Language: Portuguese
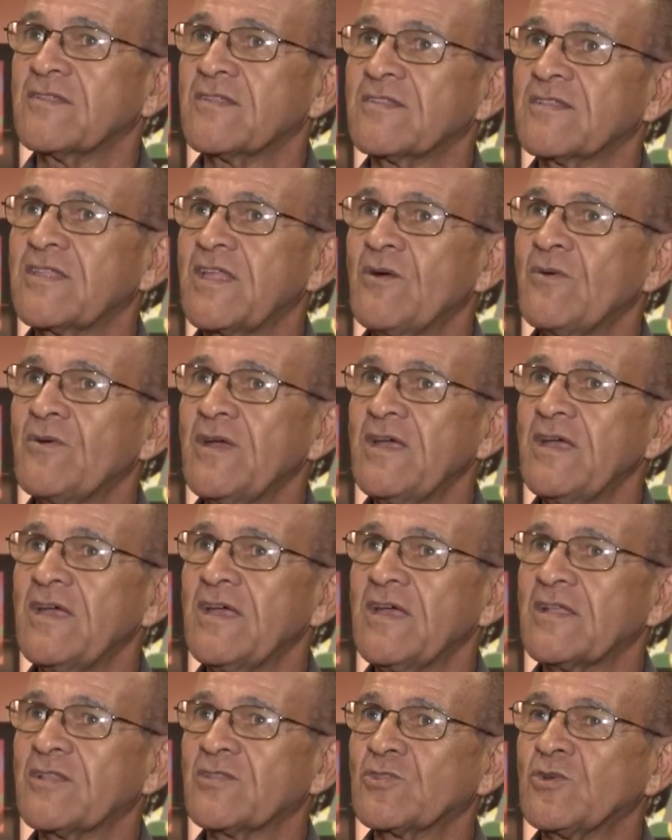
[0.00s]
a Sistel
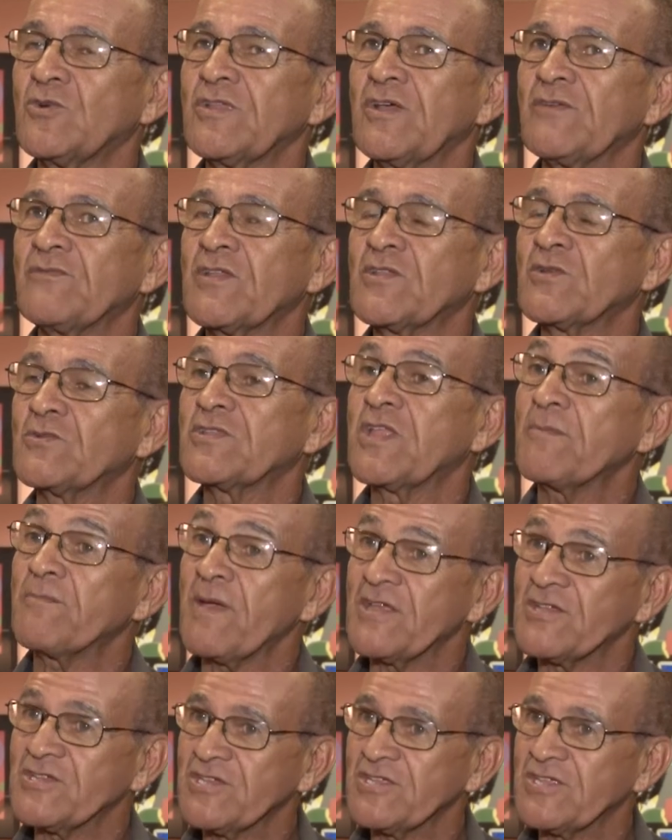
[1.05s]
é, toda vez que eu
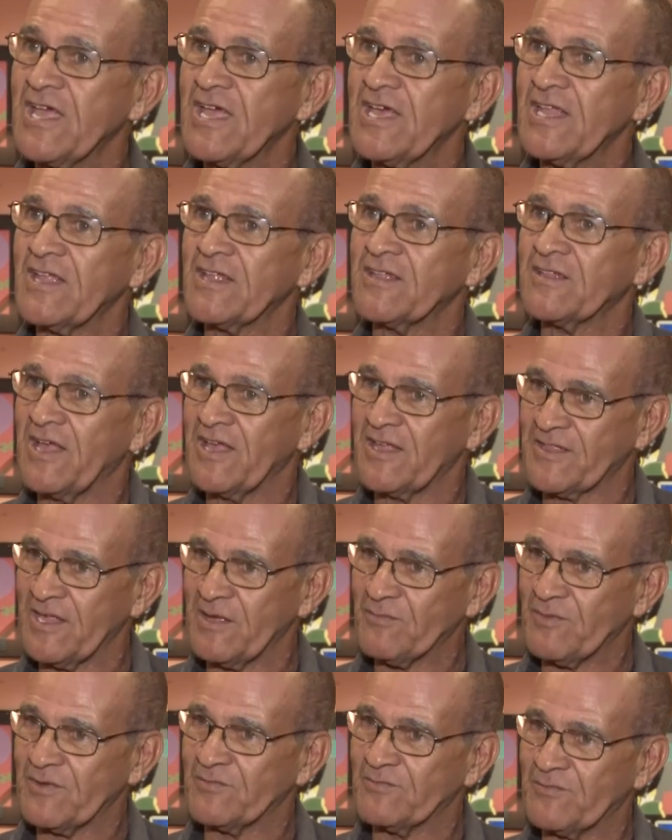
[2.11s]
dependi dela, é
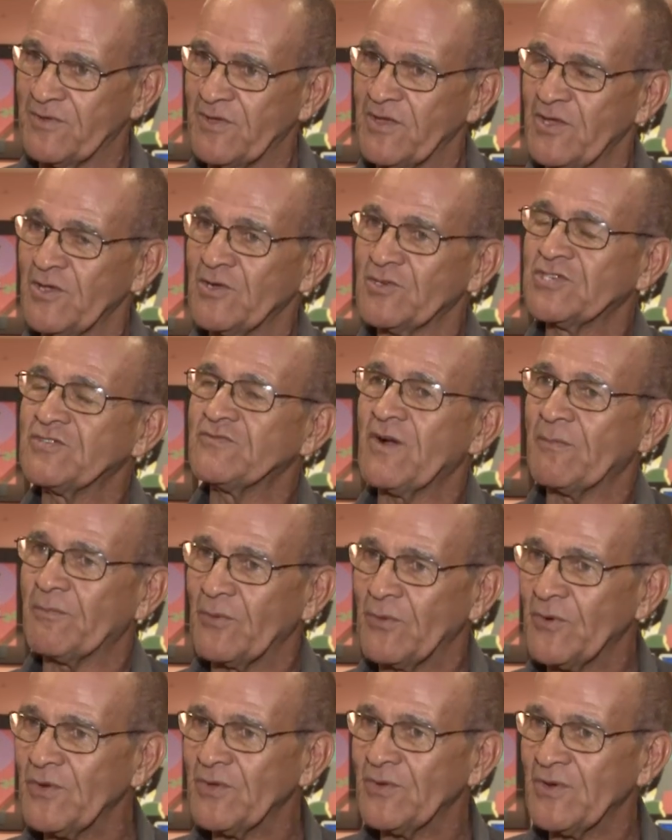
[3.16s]
sempre eu tive
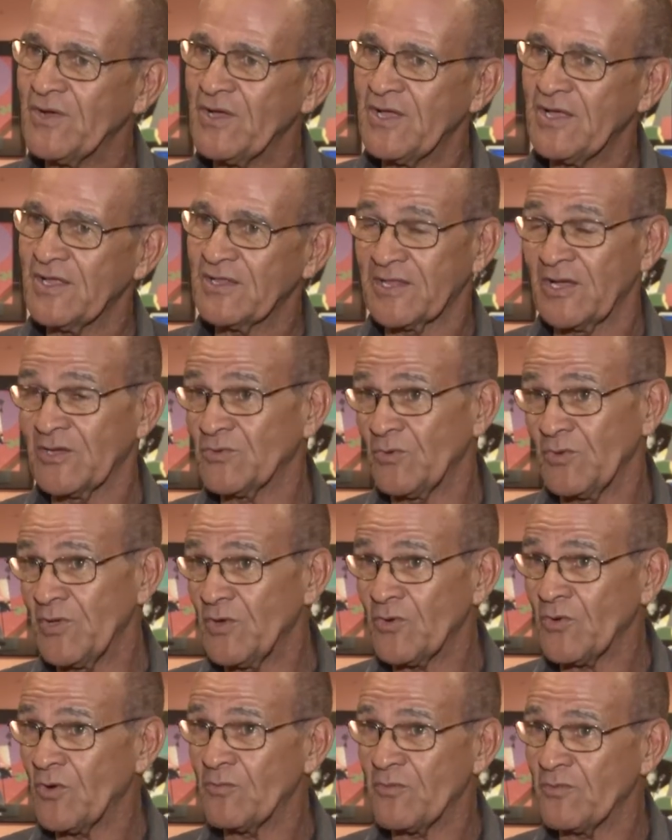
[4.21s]
apoio, tanto
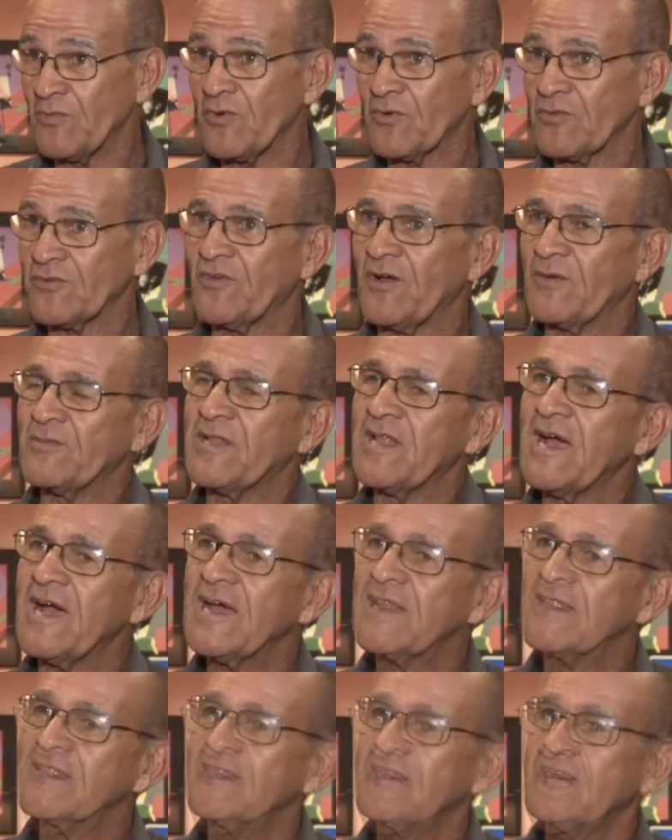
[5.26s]
eu como meus
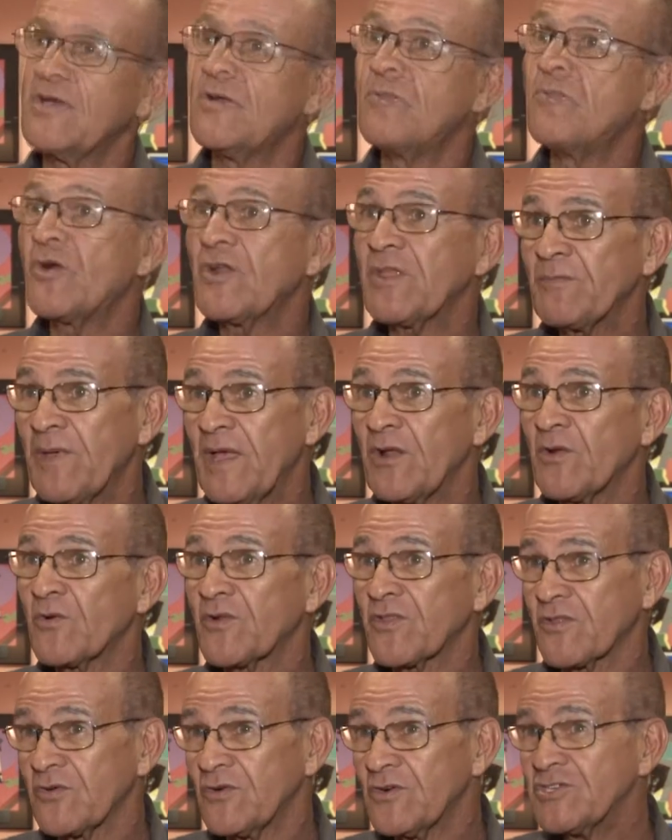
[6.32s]
familiares. Eu moro em Belo
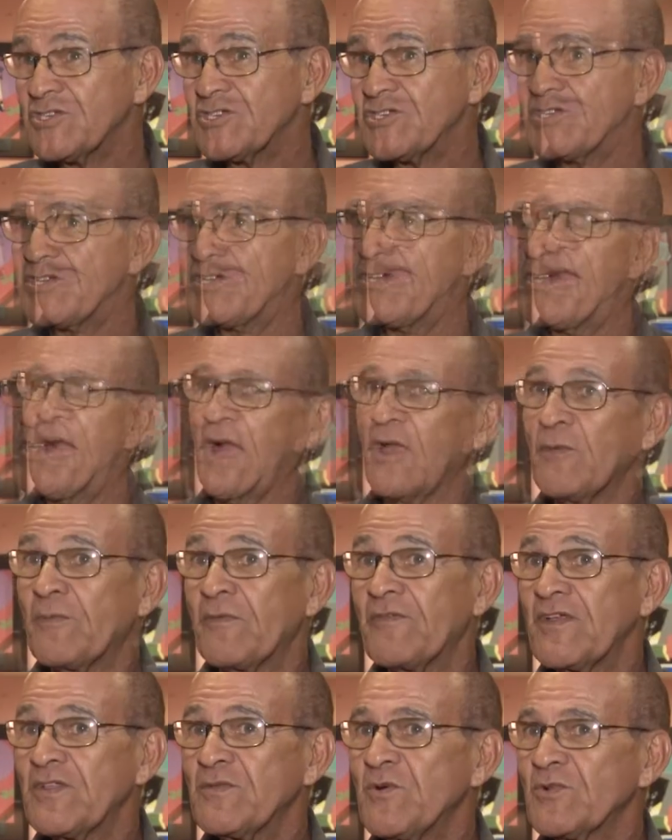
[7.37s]
Horizonte, Aí eu
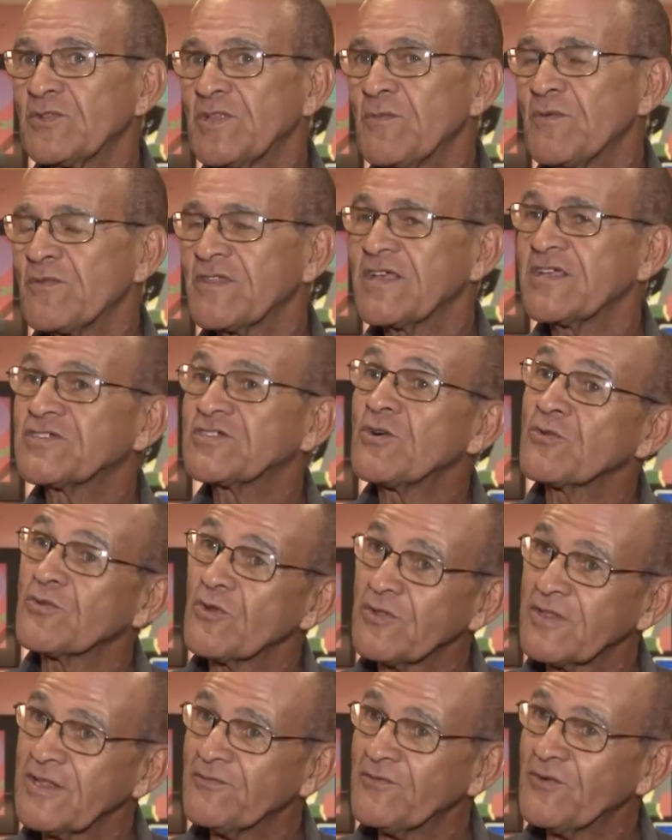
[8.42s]
aproveito meu tempo o seguinte, que eu
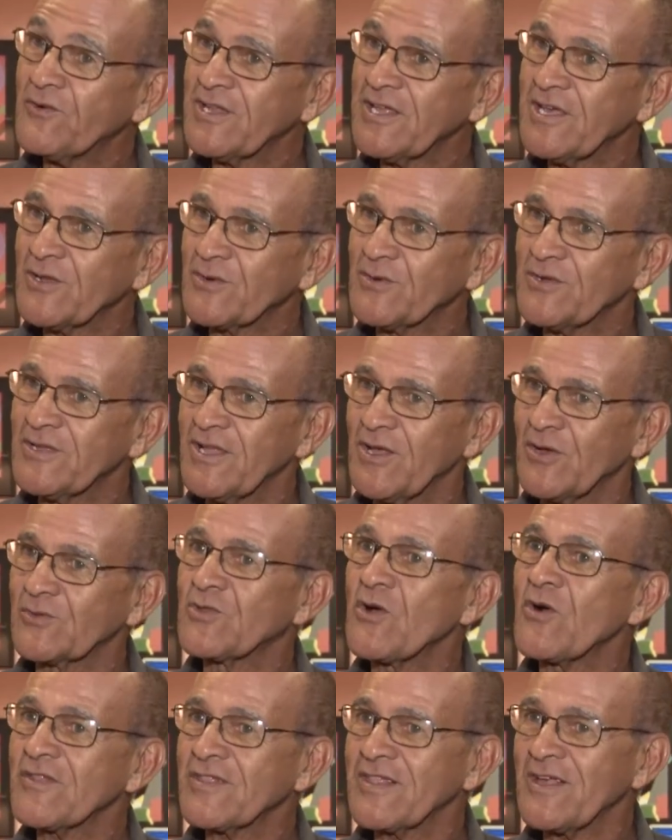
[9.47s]
sou sanfoneiro, eu
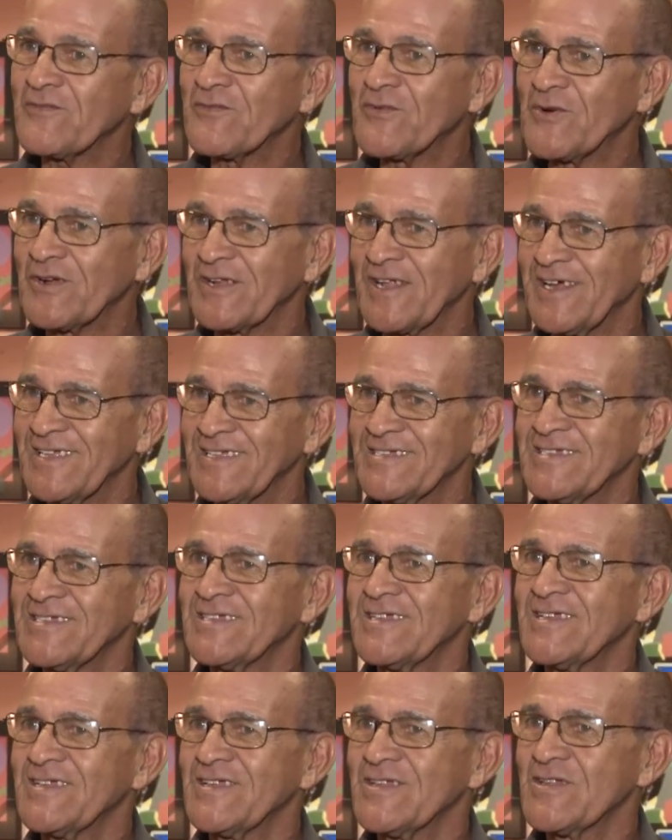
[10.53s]
toco sanfona,
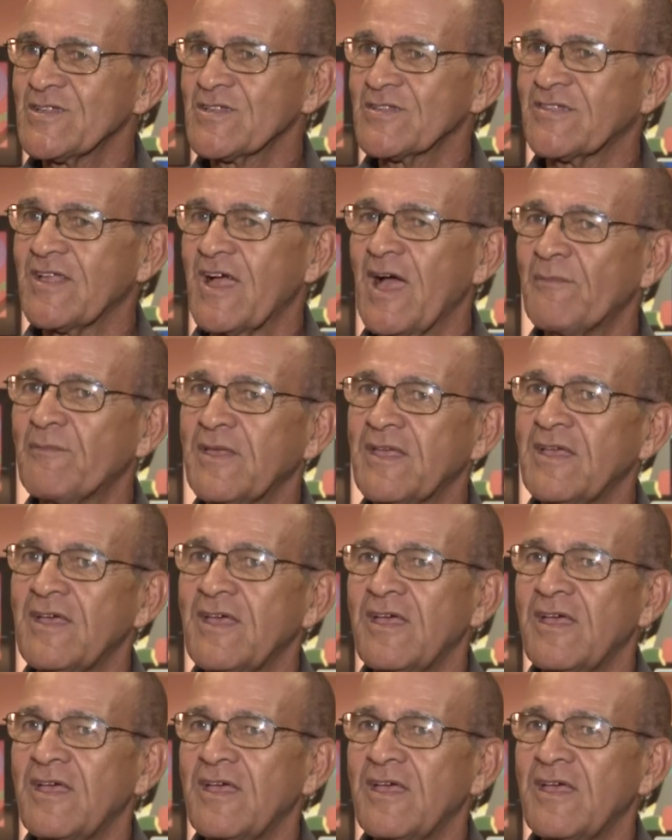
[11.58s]
uhum. sabe?